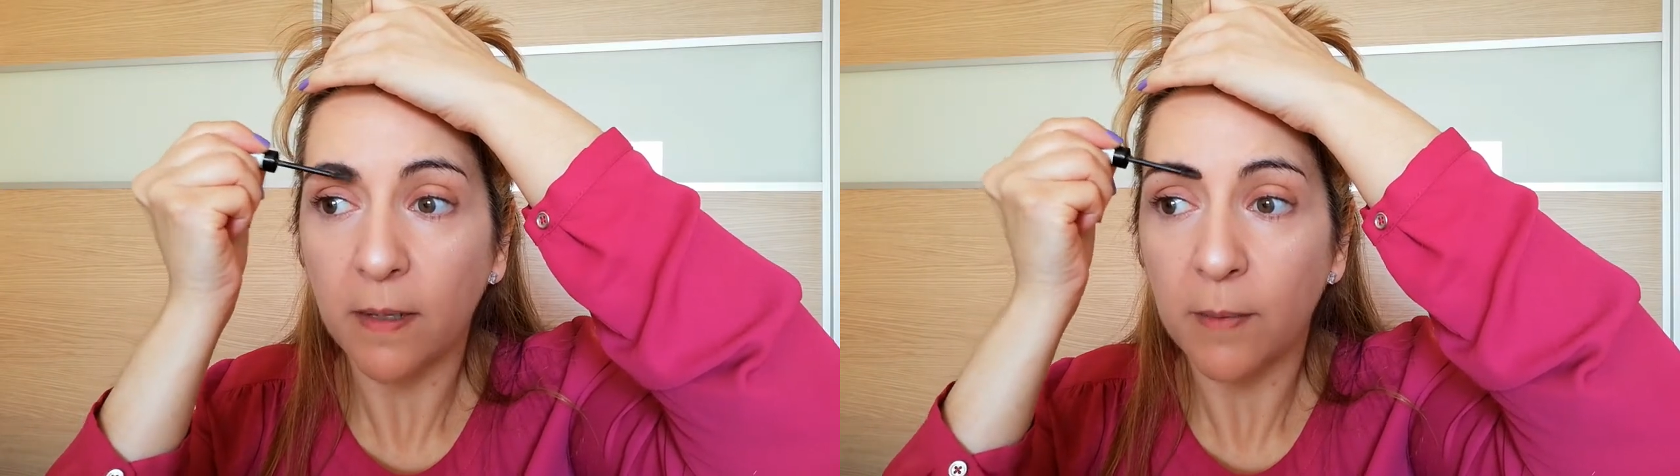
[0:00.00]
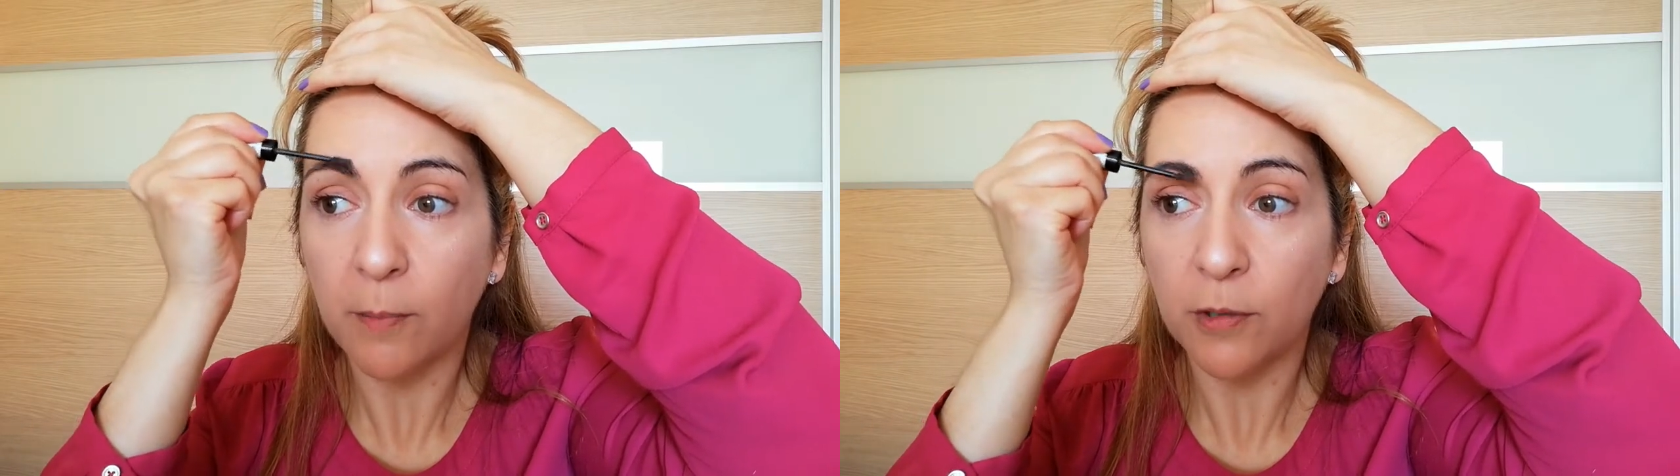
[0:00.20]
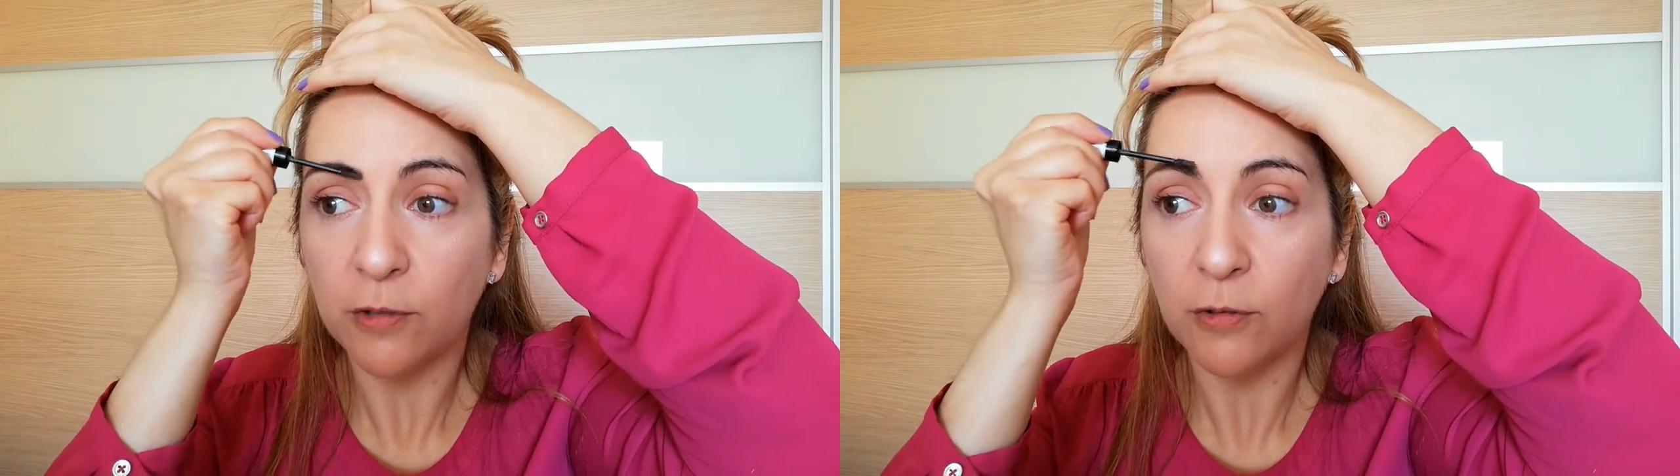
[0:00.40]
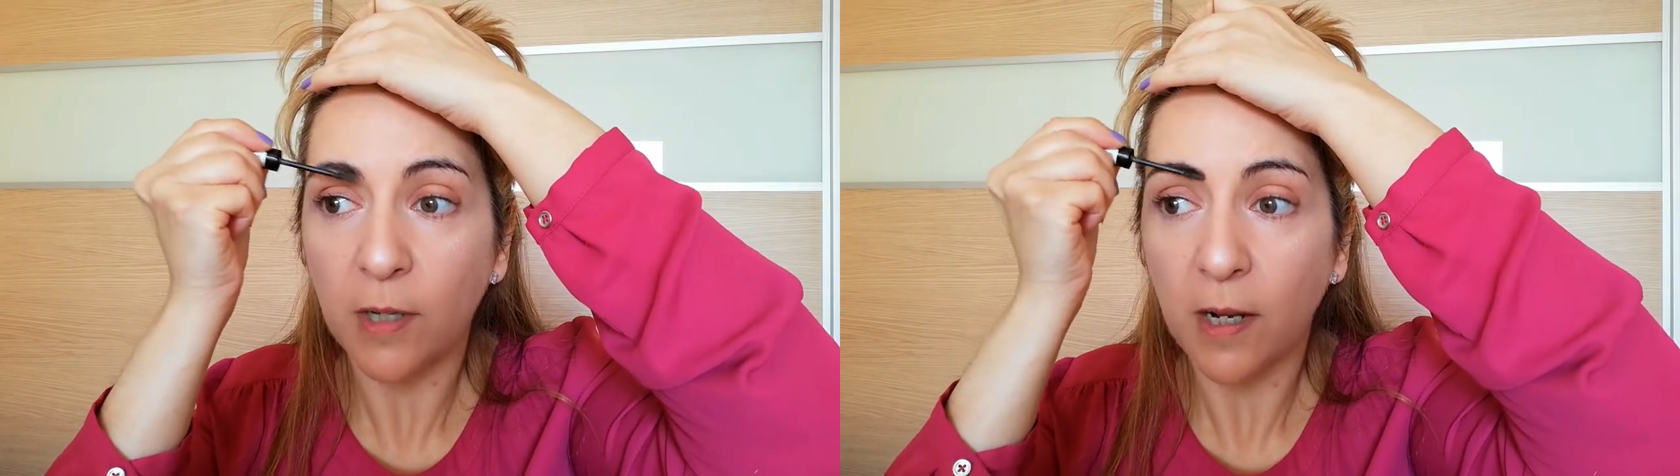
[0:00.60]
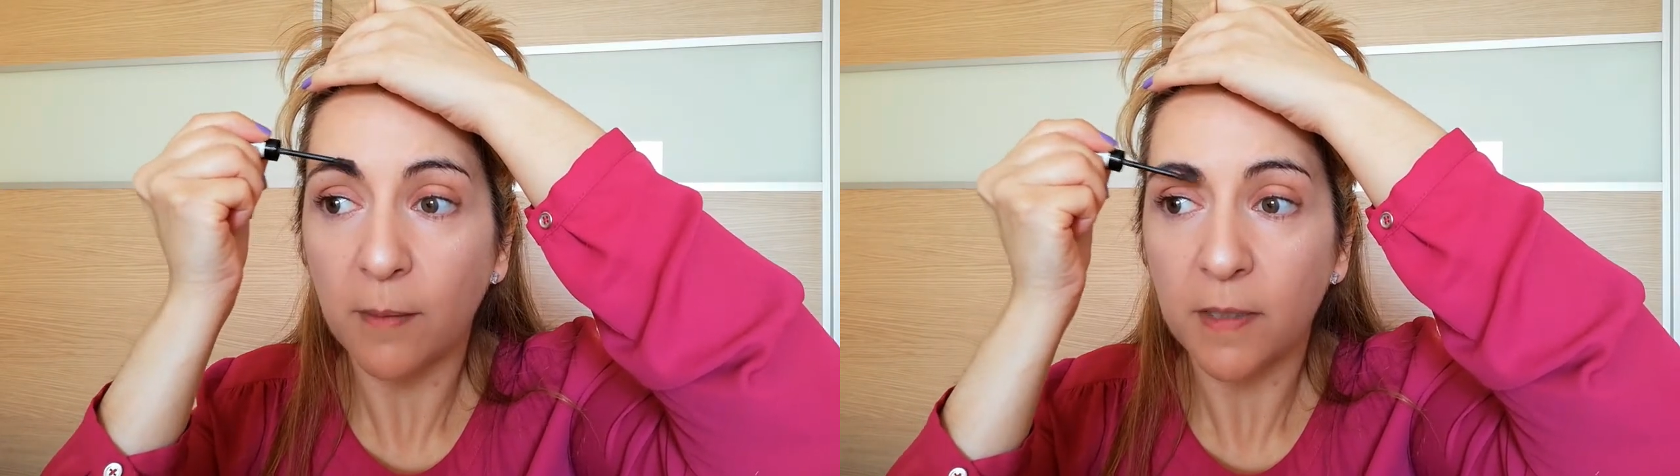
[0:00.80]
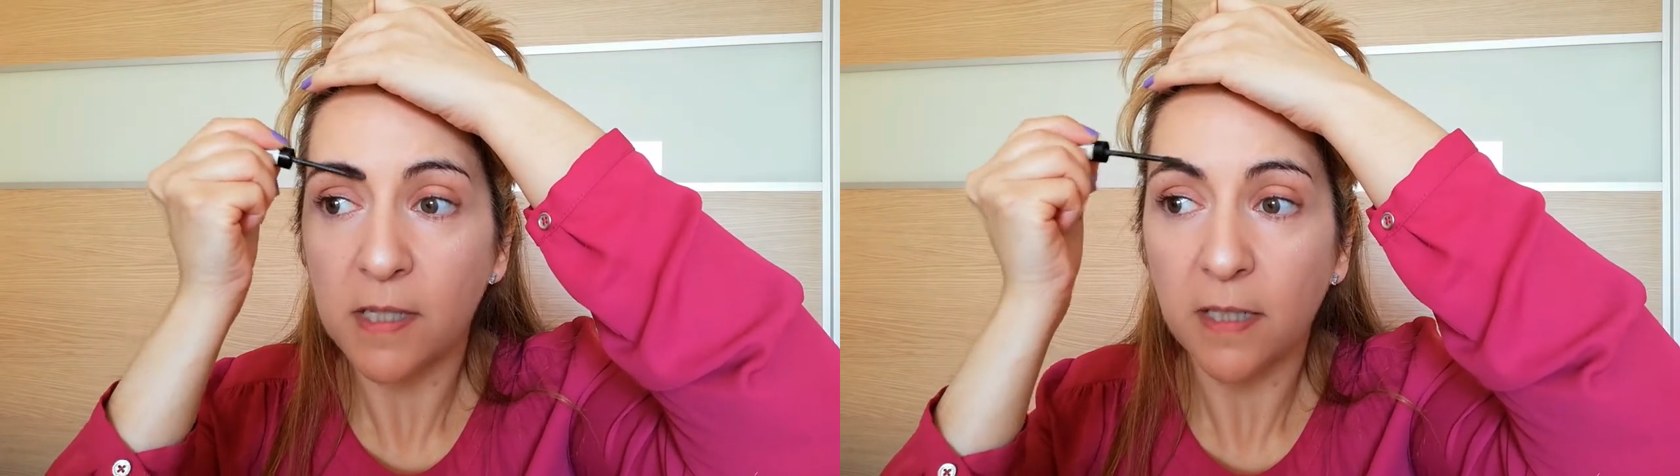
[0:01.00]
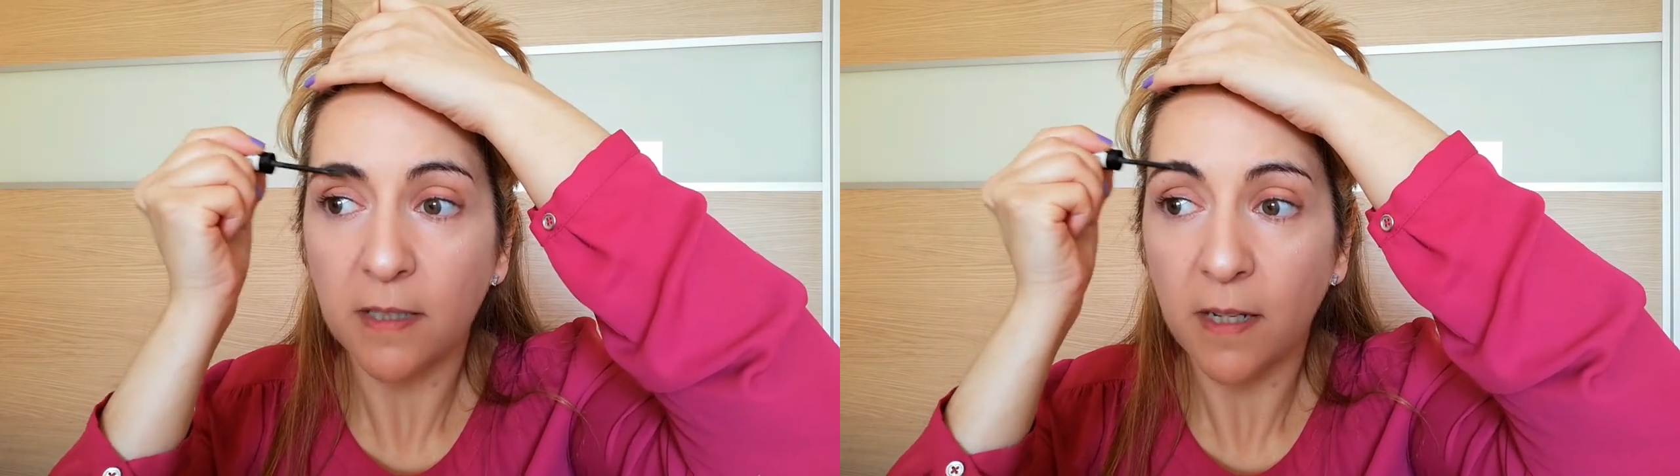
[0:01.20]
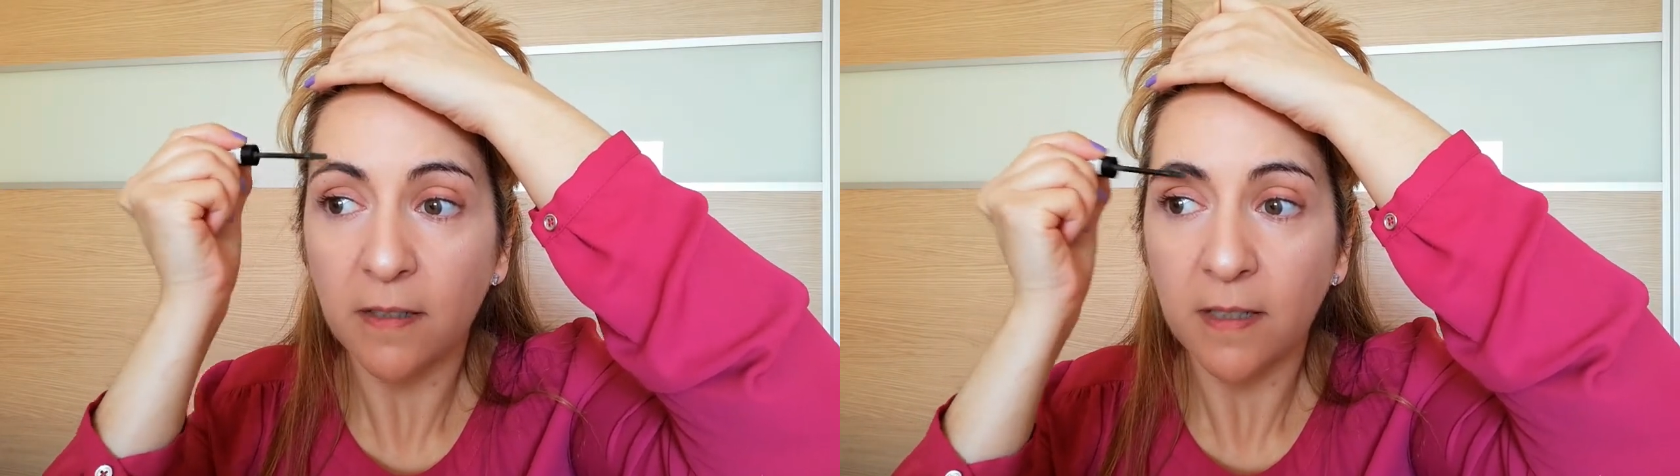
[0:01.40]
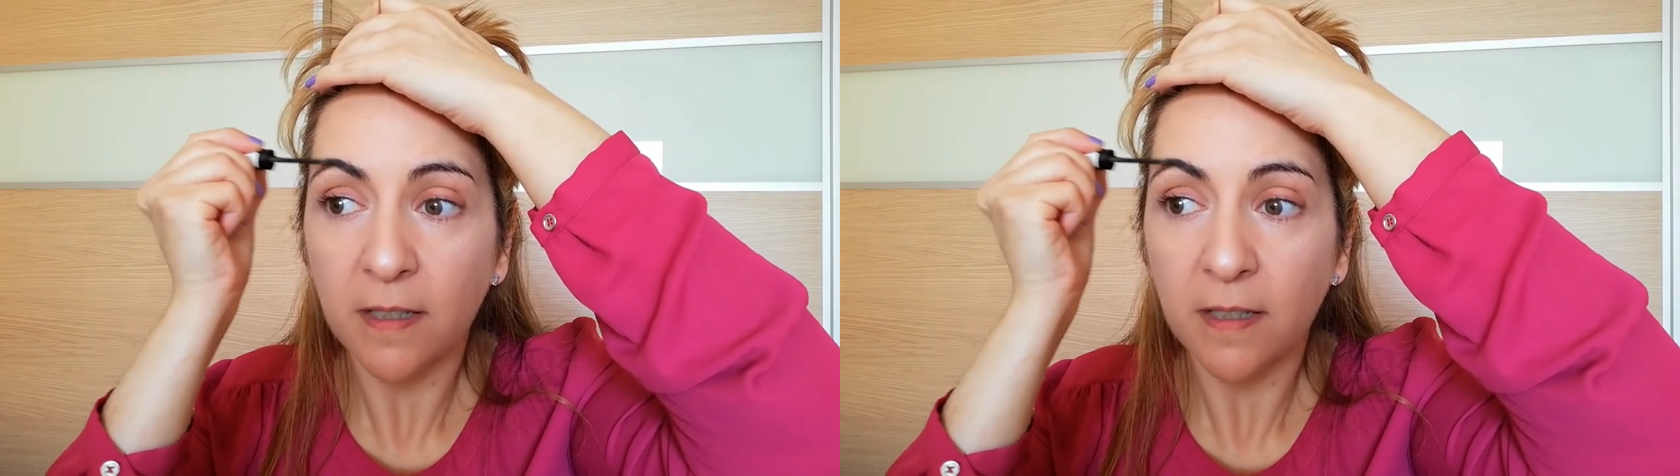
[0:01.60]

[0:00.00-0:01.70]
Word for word: ya me he puesto una camisita